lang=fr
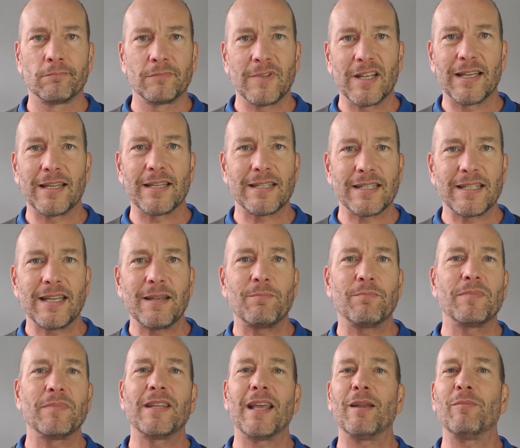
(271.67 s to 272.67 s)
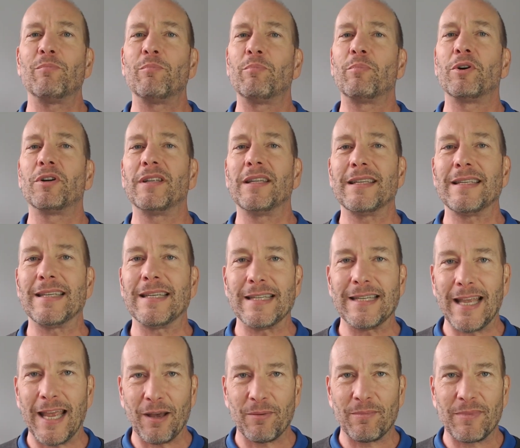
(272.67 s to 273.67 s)
c'est peut-être pas
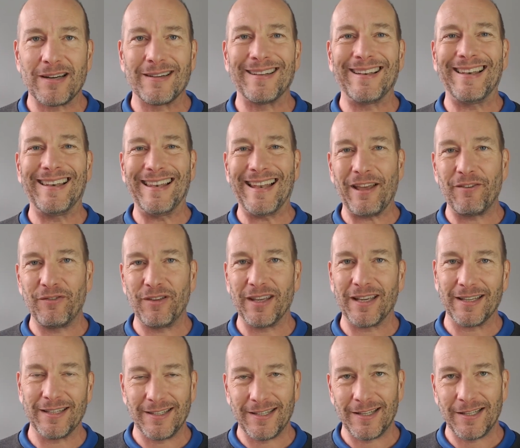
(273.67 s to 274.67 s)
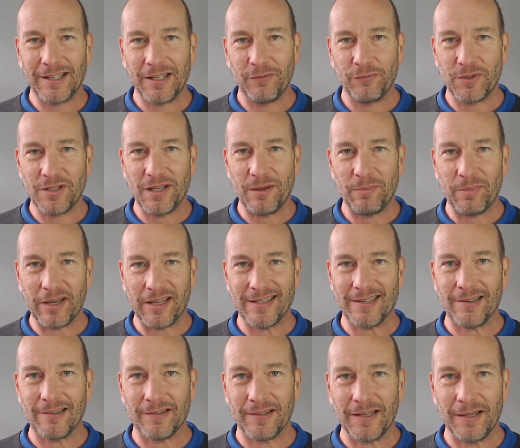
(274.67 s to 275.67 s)
nécessairement la vérité qui vous est
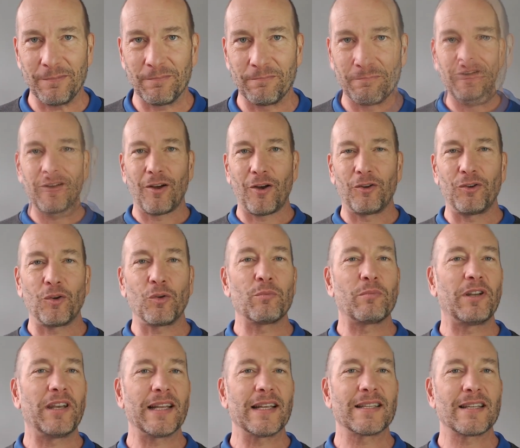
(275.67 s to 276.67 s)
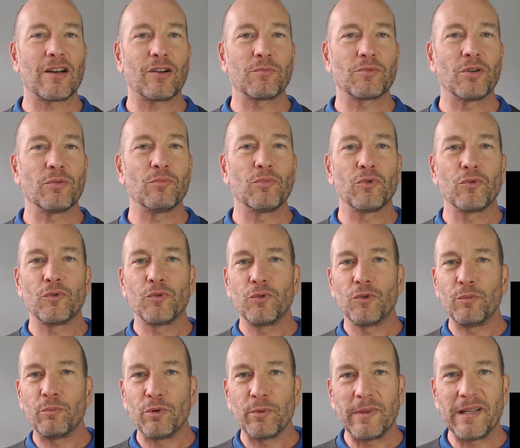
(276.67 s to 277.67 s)
présentée. Un autre bon exemple, j'aime beaucoup
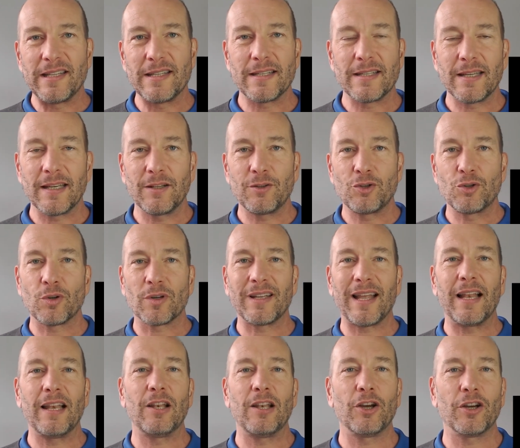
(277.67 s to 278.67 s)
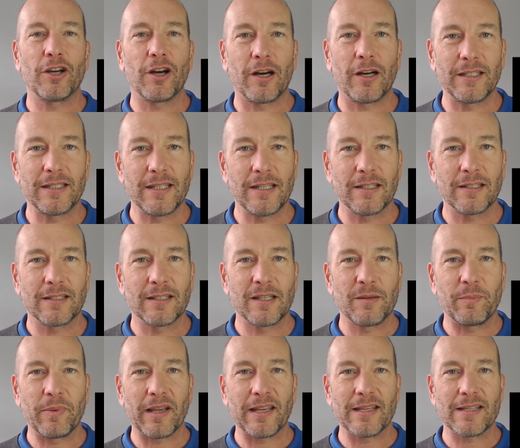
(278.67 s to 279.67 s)
une publicité du journal Le Guardian
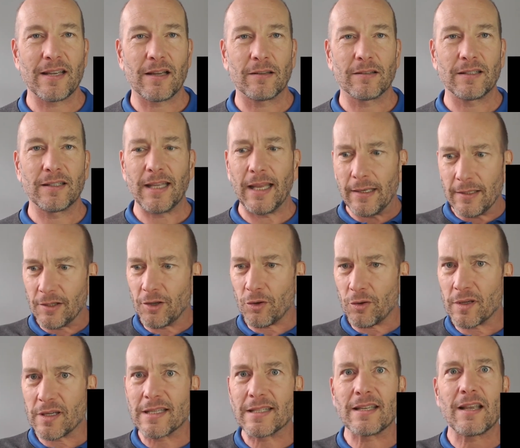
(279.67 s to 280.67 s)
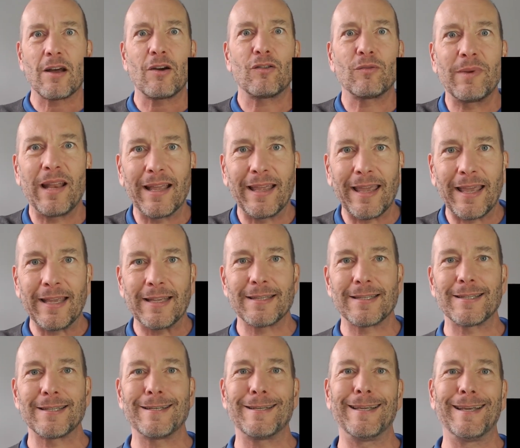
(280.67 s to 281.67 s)
qui présente quelqu'un qui semble
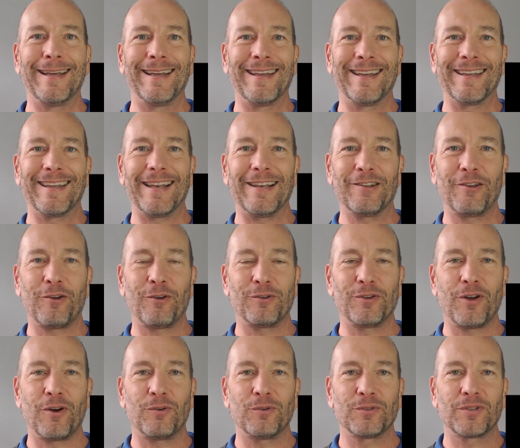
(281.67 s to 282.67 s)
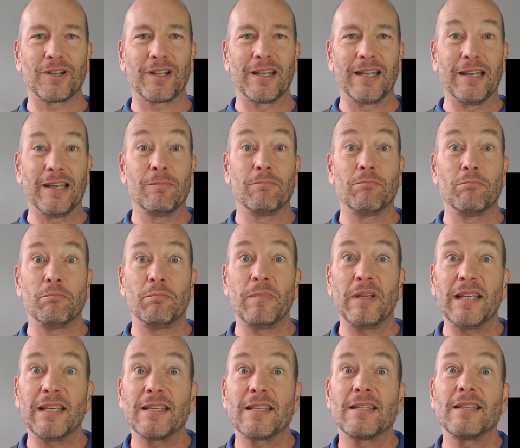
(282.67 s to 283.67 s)
agresser quelqu'un d'autre,
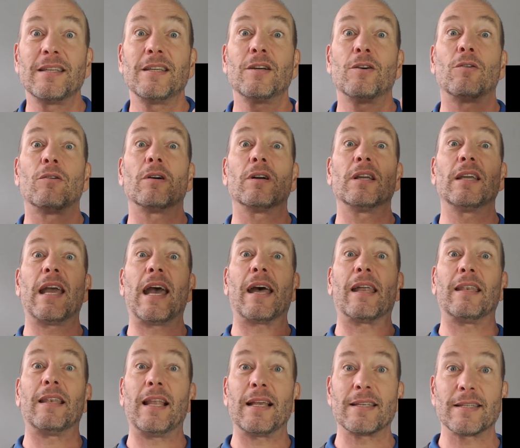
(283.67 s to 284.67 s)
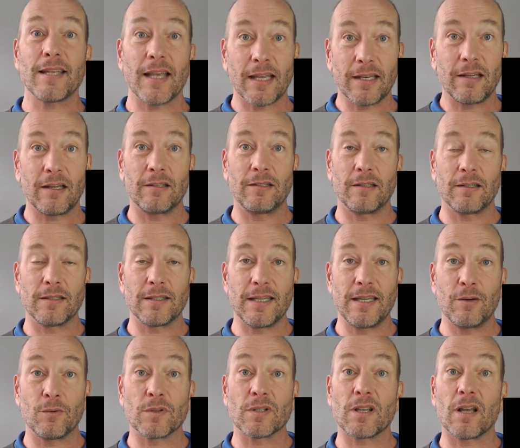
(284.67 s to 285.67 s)
mais si on regarde la scène en
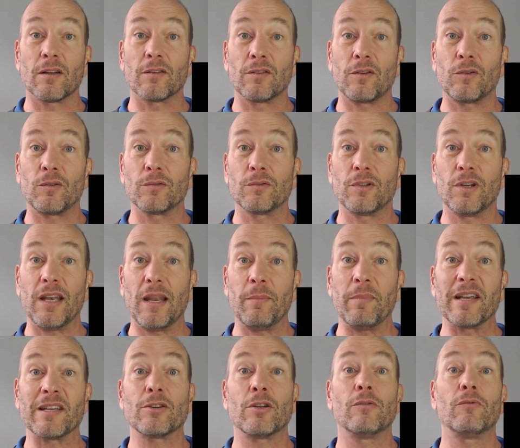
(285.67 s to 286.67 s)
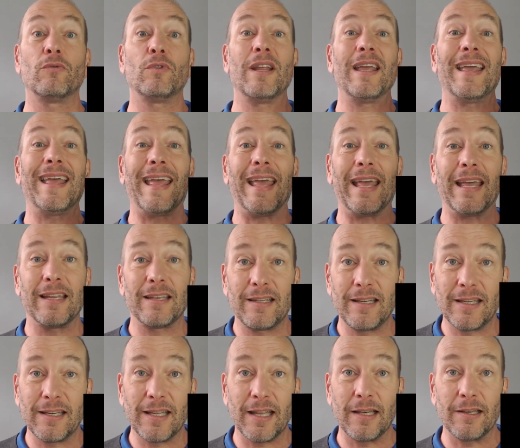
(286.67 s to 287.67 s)
entier, on se rend compte que la personne voulait
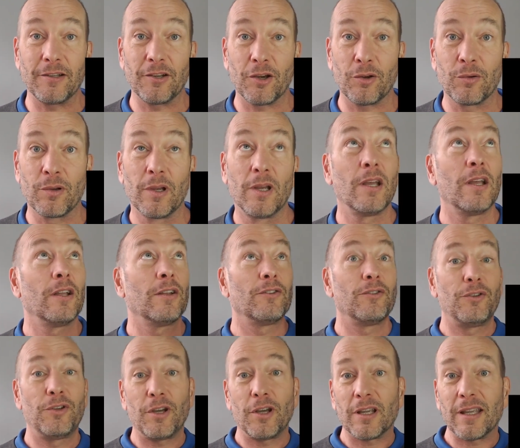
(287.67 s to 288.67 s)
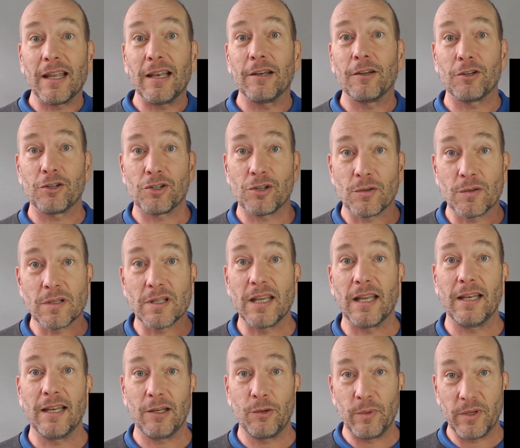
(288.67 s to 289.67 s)
aider quelqu'un de quelque chose qui
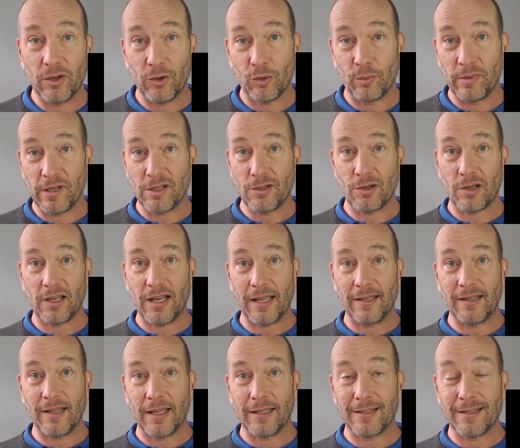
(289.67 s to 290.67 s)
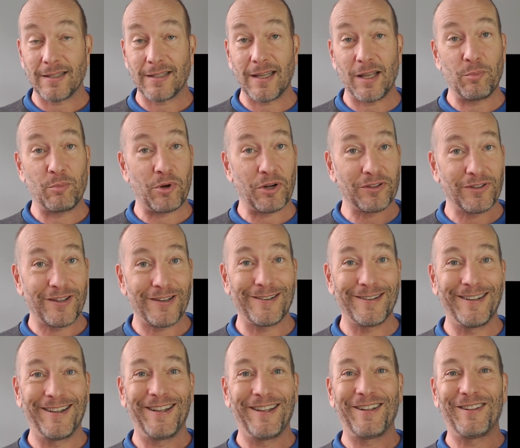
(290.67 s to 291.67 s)
allait lui tomber sur la tête. C'est important
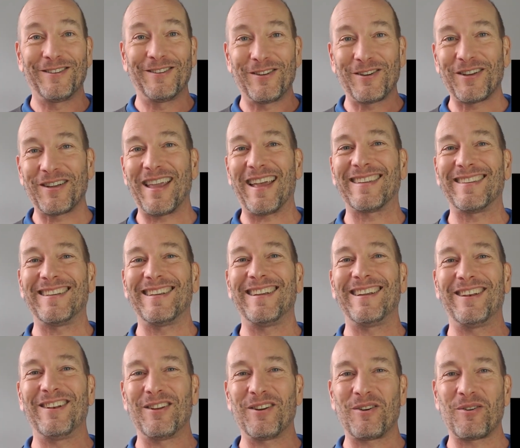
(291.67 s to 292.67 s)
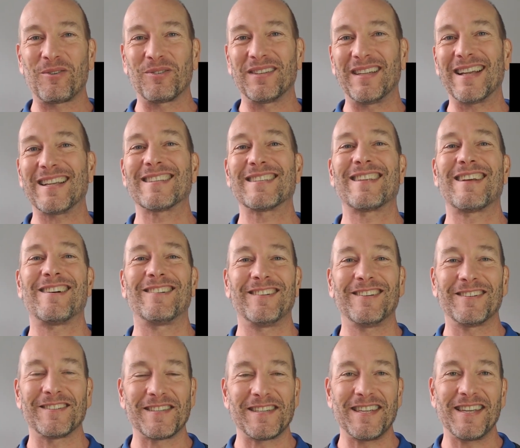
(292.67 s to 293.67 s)
de regarder le contexte en
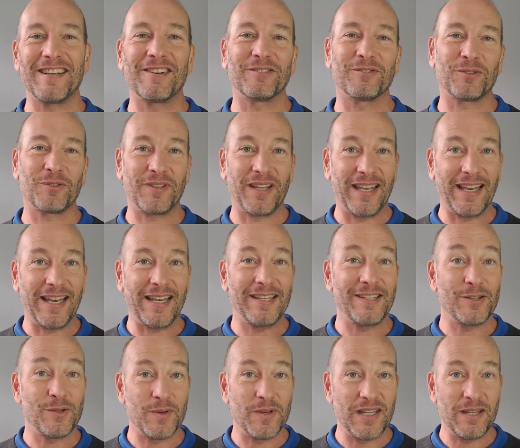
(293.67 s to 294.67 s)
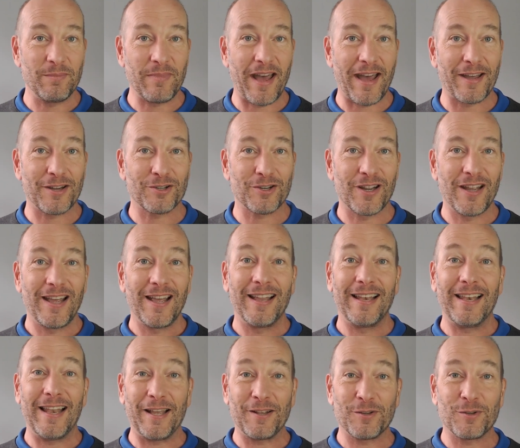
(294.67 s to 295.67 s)
entier quand on analyse une image,
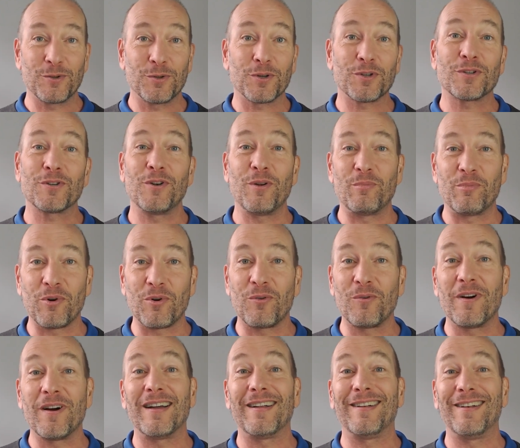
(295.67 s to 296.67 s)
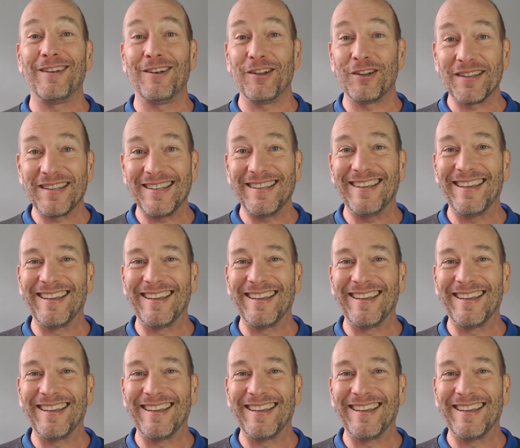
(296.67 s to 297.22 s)
la source, le pourquoi, le qui,